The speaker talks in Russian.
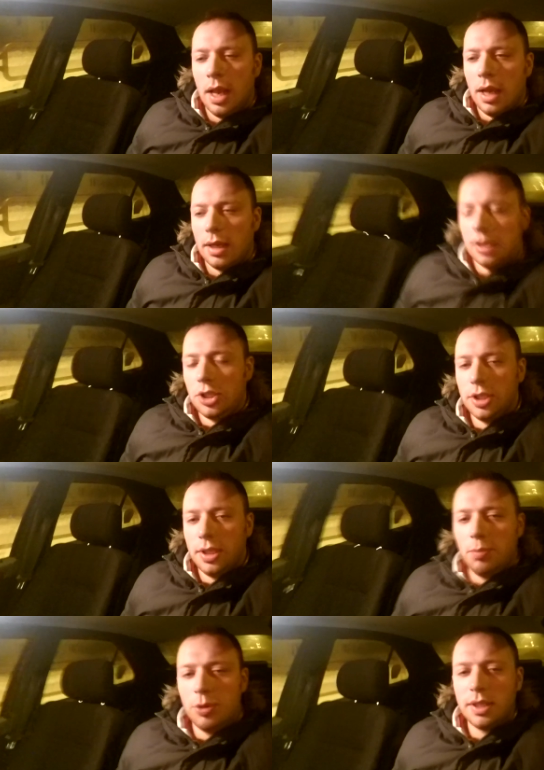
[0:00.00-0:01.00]
Значит,
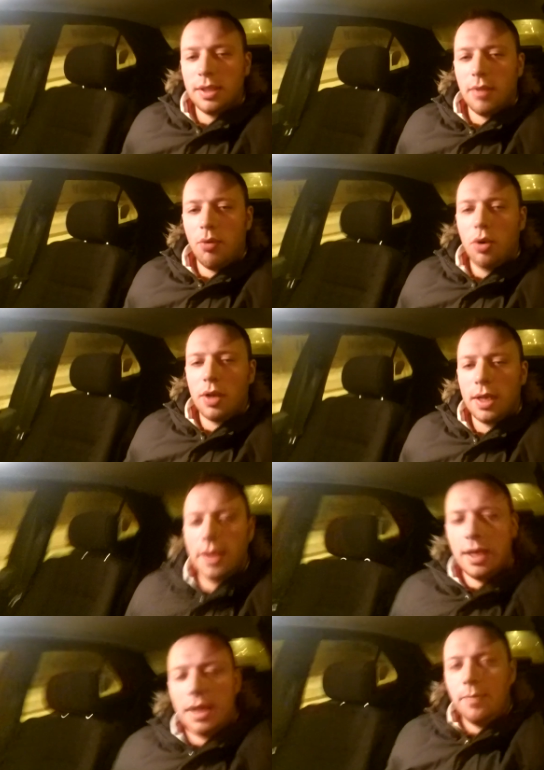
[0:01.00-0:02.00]
и после того, как
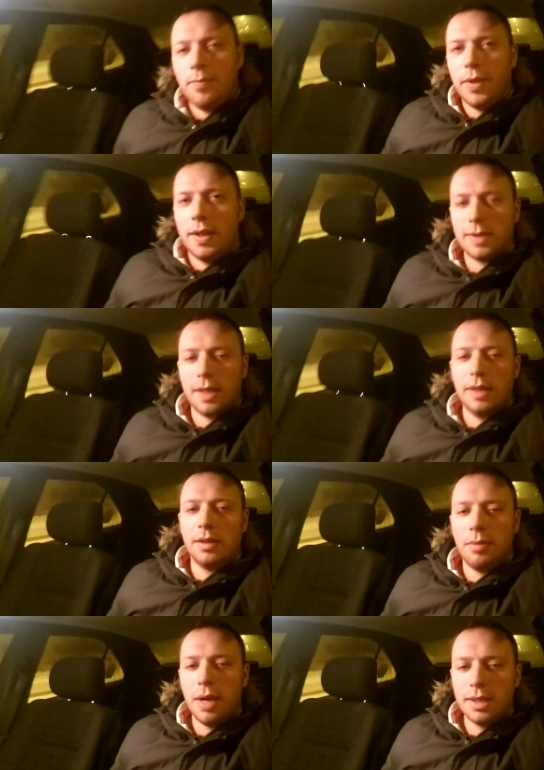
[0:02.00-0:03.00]
я
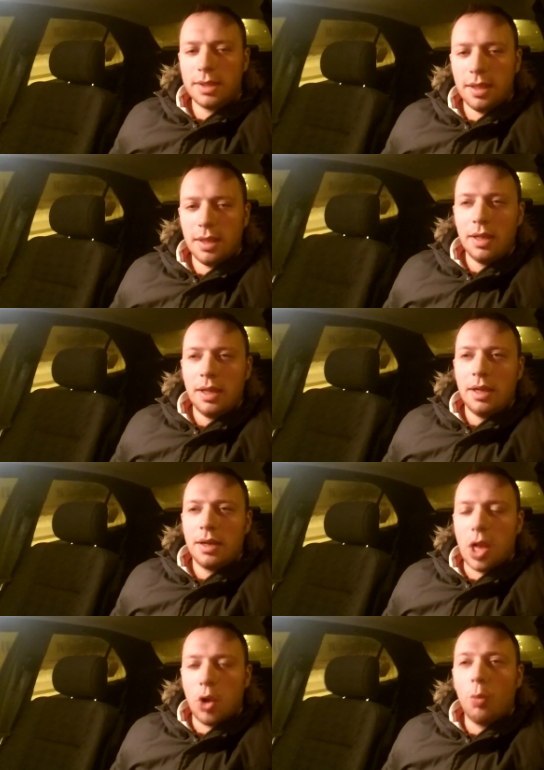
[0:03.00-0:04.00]
залил масло,
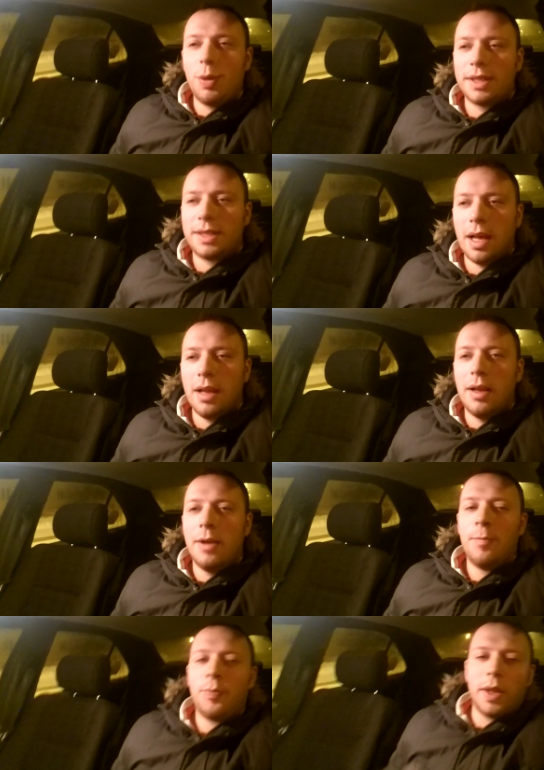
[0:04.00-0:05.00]
коробка
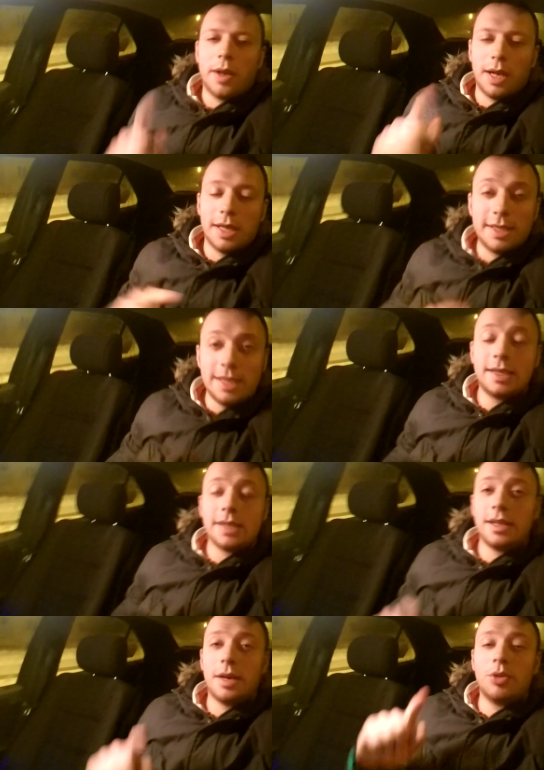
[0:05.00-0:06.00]
стала ходить
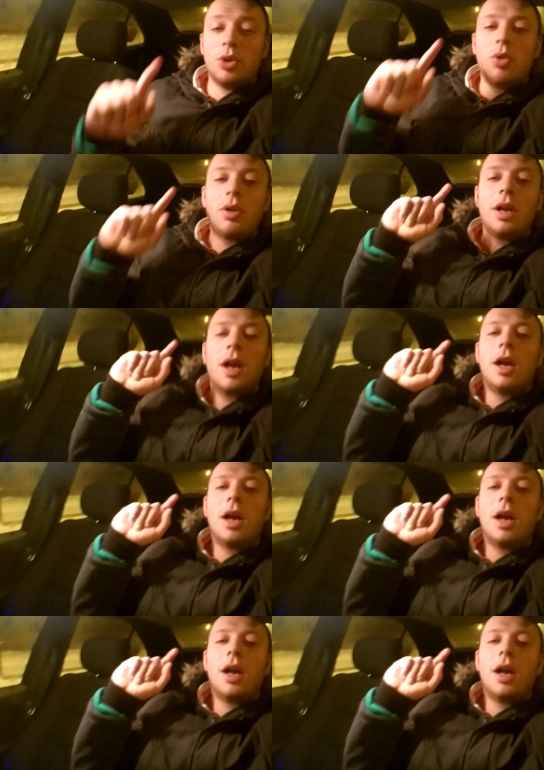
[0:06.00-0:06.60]
намного